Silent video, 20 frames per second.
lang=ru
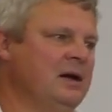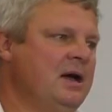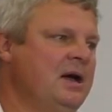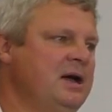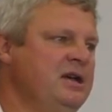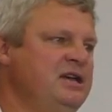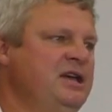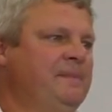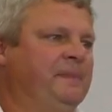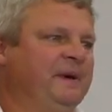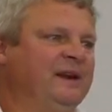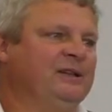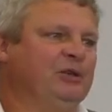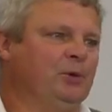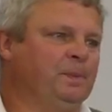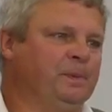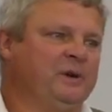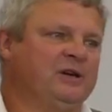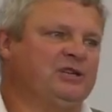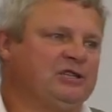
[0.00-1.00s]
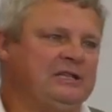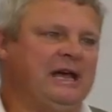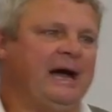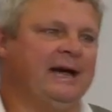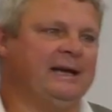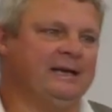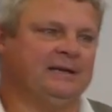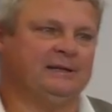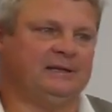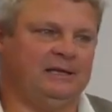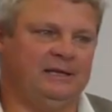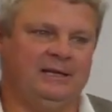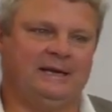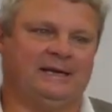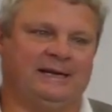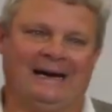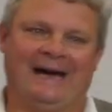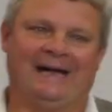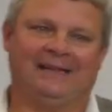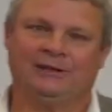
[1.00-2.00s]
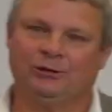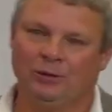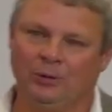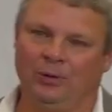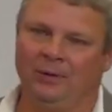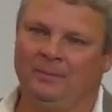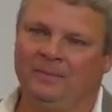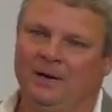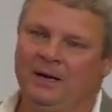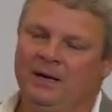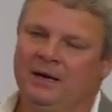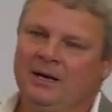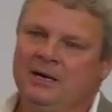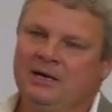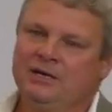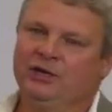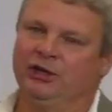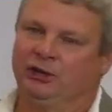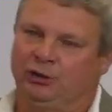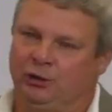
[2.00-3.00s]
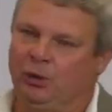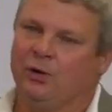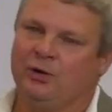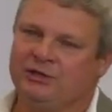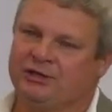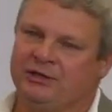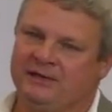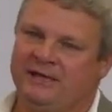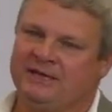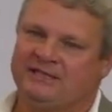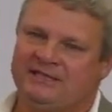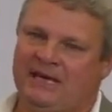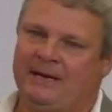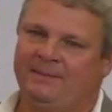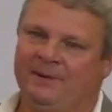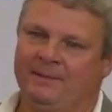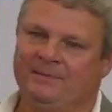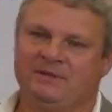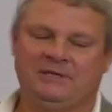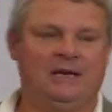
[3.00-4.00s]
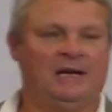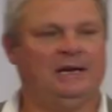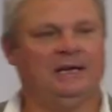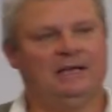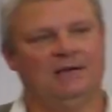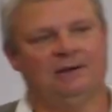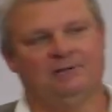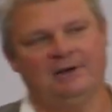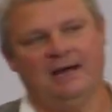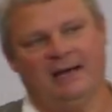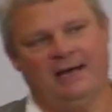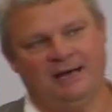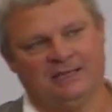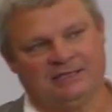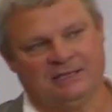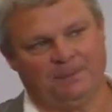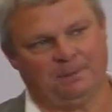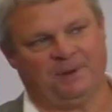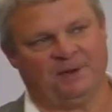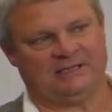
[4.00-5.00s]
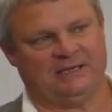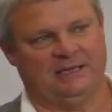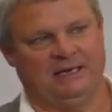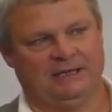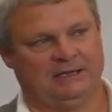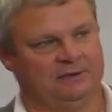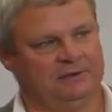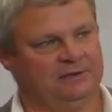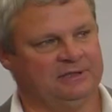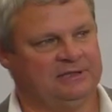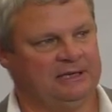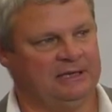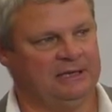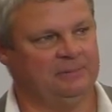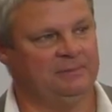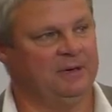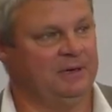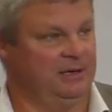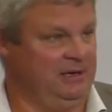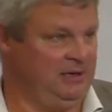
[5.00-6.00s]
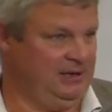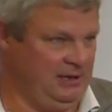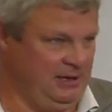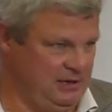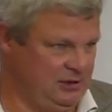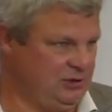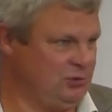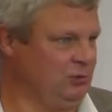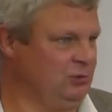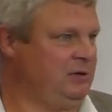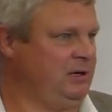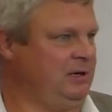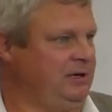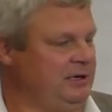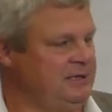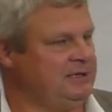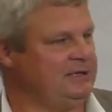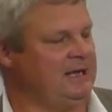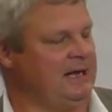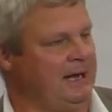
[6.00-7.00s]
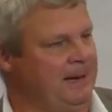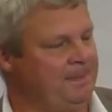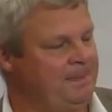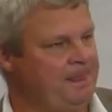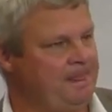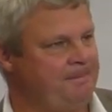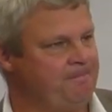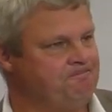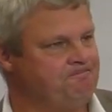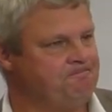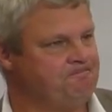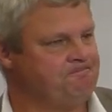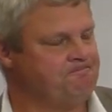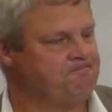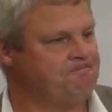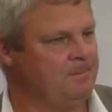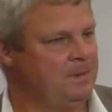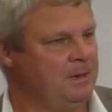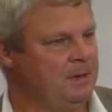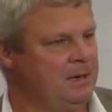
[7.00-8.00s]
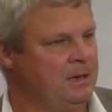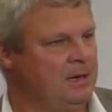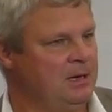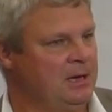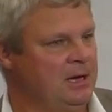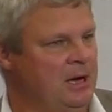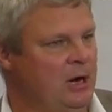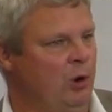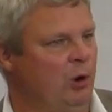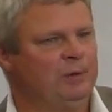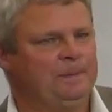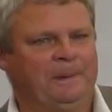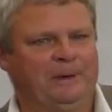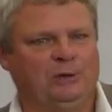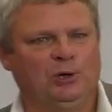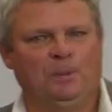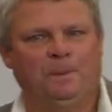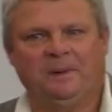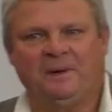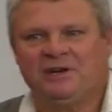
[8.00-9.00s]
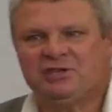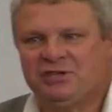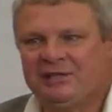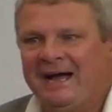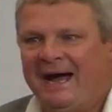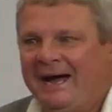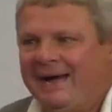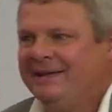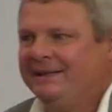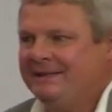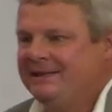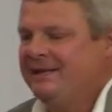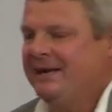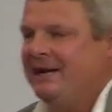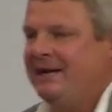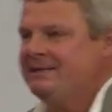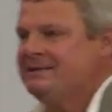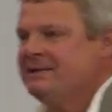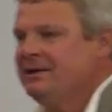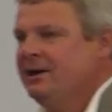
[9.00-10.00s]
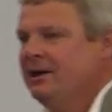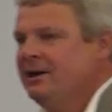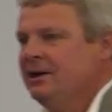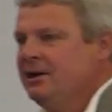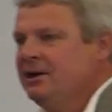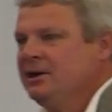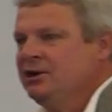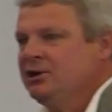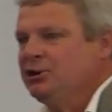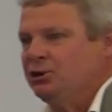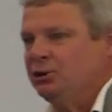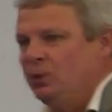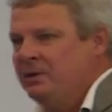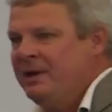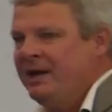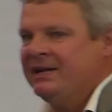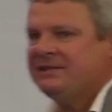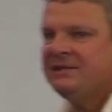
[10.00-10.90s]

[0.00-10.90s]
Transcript: и предупреждает их о том, кто же на самом деле является последователем Иисуса Христа. Он предупреждает нас, что нас